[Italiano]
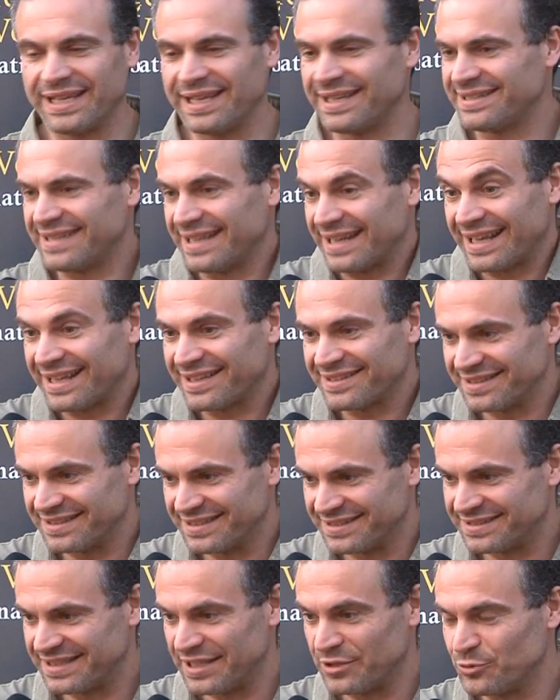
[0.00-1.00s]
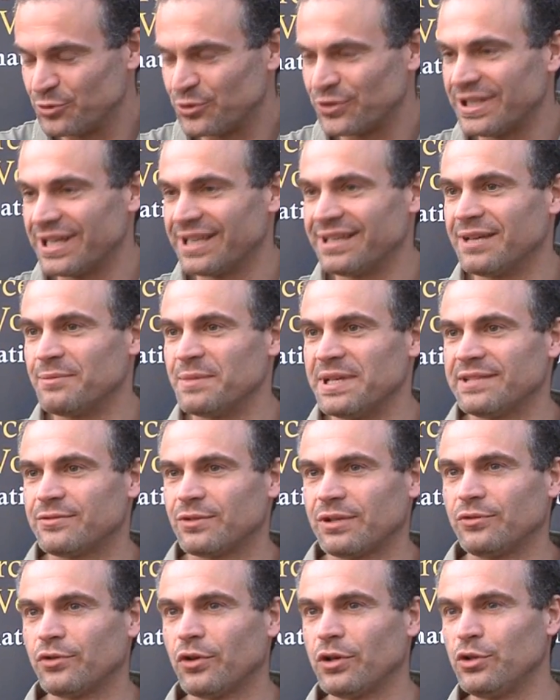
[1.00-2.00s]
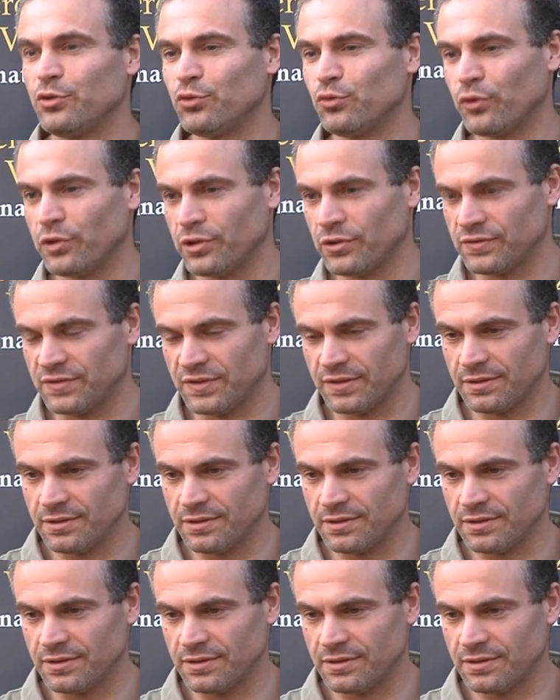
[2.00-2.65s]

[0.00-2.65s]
che sarà tenuto da, dal maestro Antonio Turrioz.